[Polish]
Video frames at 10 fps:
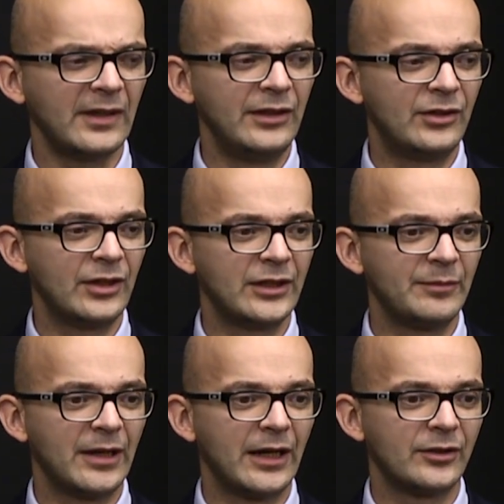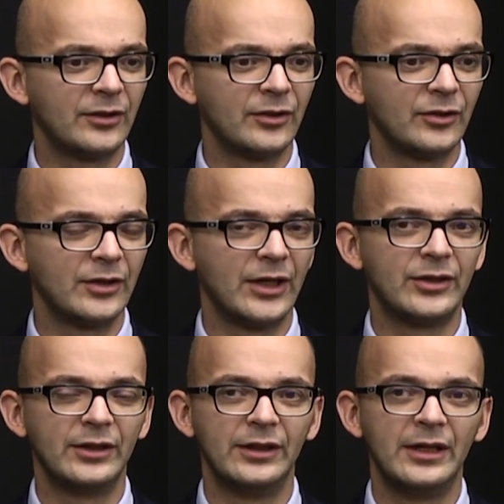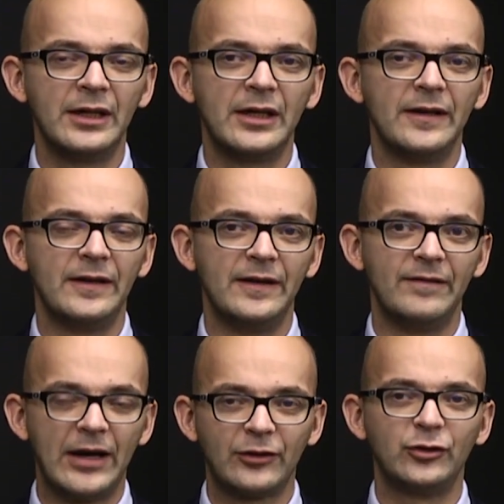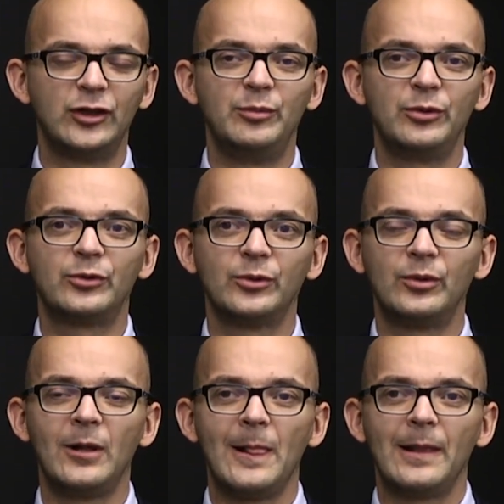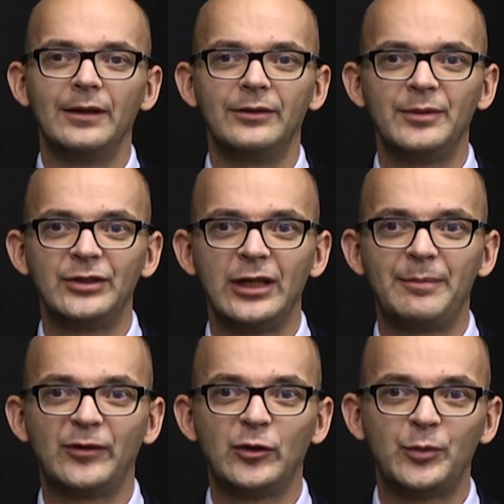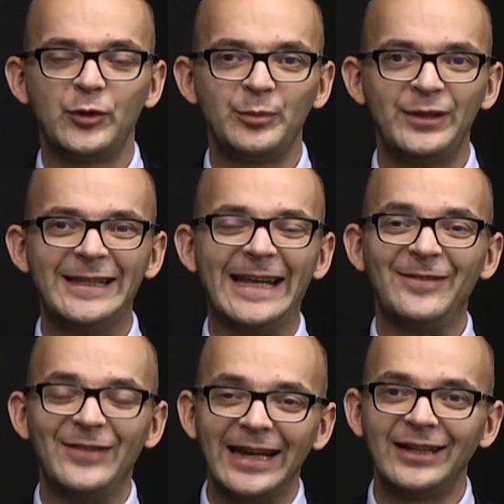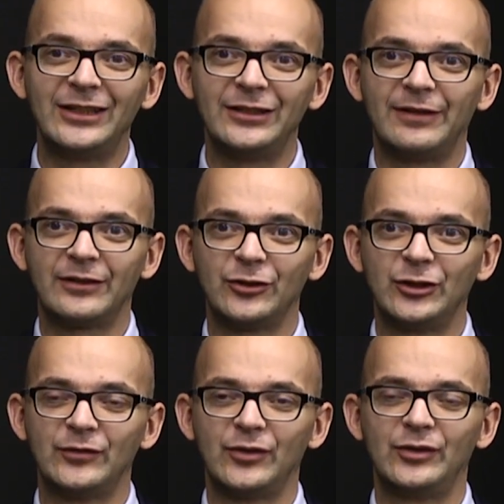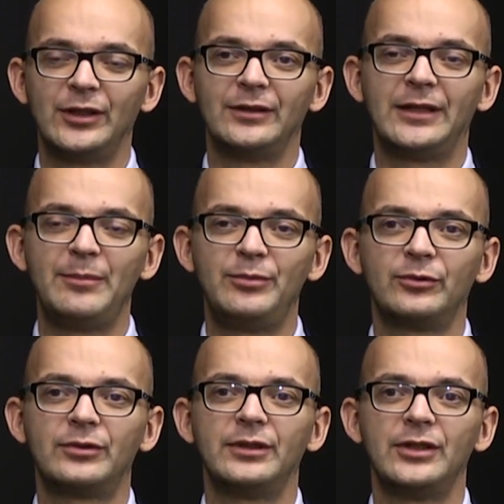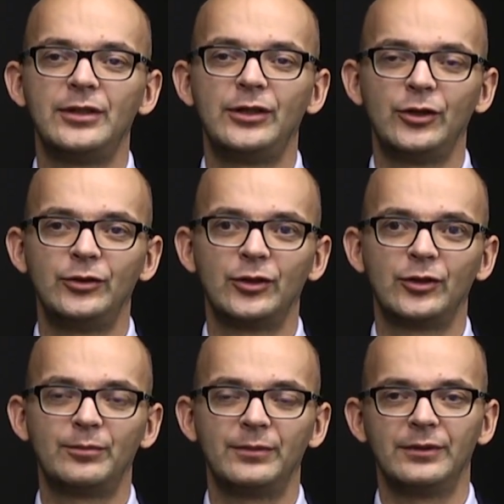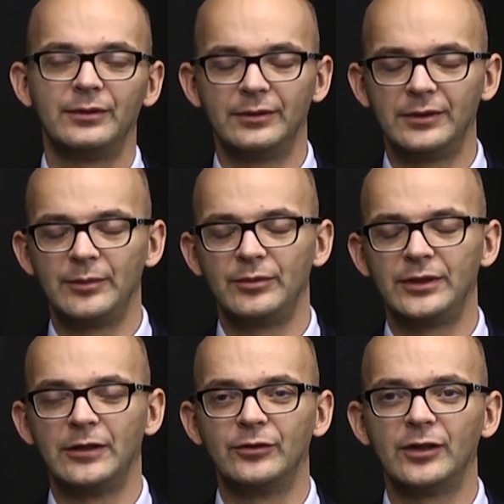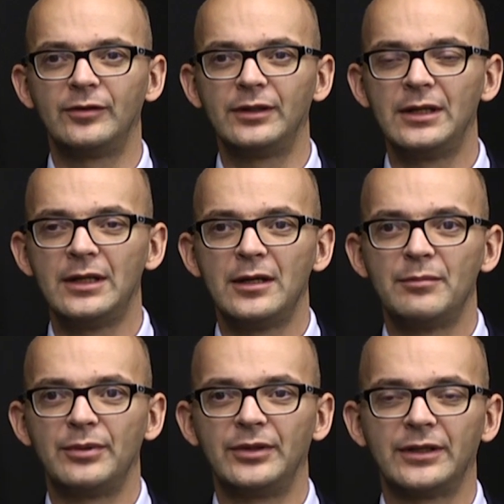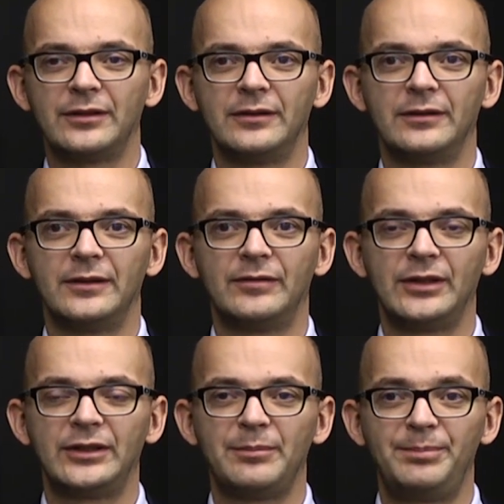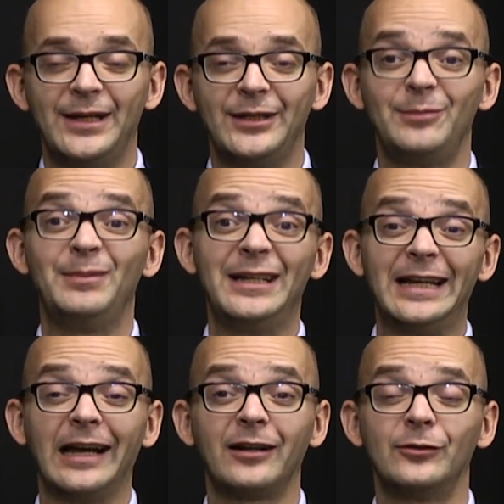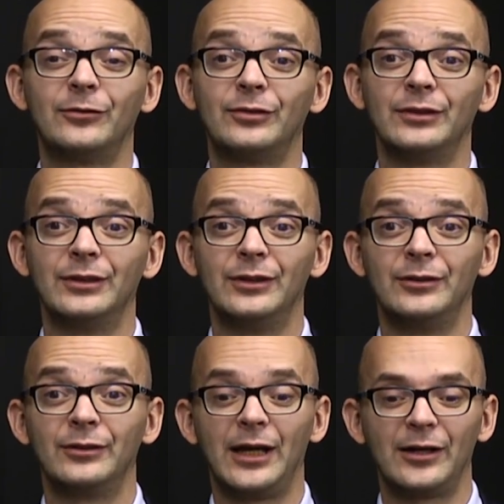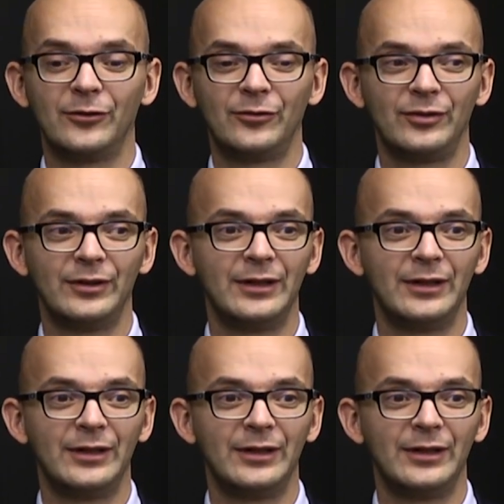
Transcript: I trzecia miara to znaczy y, wartość debiutu. To będzie najprawdopodobniej największy wartościowo debiut, jeżeli chodzi o y, debiut giełdowy, ponad 25 miliardów y, dolarów.